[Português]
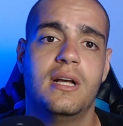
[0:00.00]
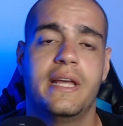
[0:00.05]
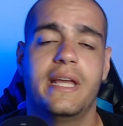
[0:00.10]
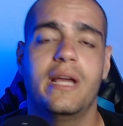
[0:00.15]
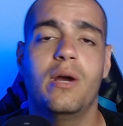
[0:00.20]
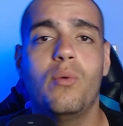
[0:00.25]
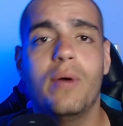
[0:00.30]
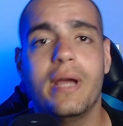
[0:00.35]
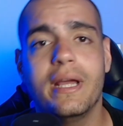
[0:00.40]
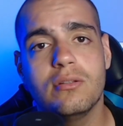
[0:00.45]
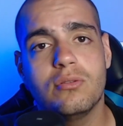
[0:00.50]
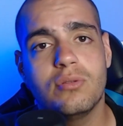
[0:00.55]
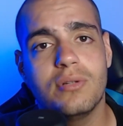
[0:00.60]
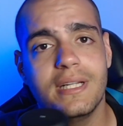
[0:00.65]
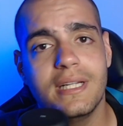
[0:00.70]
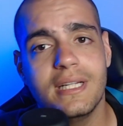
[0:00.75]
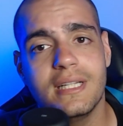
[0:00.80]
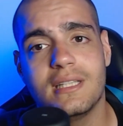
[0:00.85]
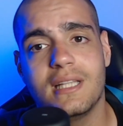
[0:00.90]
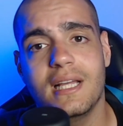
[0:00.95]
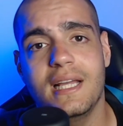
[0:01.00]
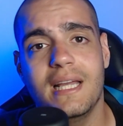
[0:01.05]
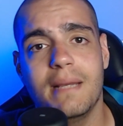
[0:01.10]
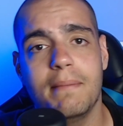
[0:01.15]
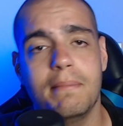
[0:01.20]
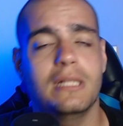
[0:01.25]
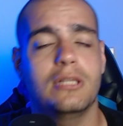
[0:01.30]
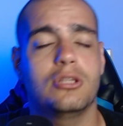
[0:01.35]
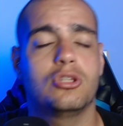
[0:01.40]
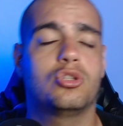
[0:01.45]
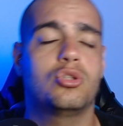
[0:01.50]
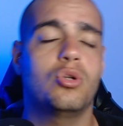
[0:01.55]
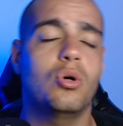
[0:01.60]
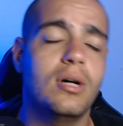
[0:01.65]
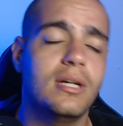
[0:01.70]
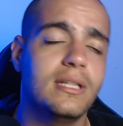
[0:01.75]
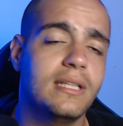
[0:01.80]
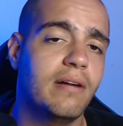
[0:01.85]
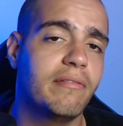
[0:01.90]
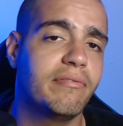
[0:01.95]
Eu entro em ITM toda
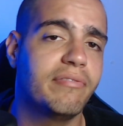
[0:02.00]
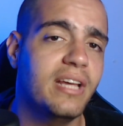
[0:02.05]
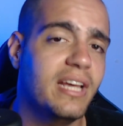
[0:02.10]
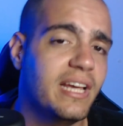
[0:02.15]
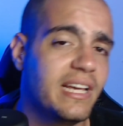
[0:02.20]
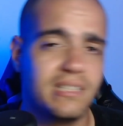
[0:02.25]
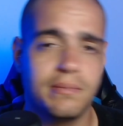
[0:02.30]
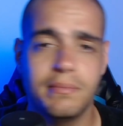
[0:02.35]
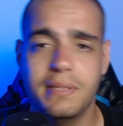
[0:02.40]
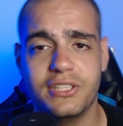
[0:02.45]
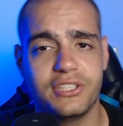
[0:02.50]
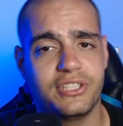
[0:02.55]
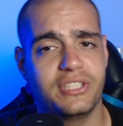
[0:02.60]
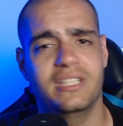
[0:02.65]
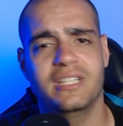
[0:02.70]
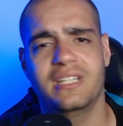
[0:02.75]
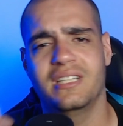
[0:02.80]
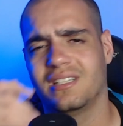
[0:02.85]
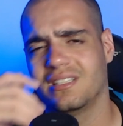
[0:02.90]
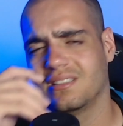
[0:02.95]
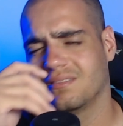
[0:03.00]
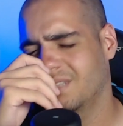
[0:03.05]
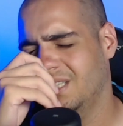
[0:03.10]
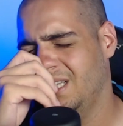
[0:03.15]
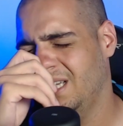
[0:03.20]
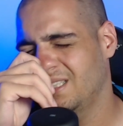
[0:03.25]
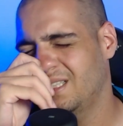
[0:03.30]
vez. Mentira.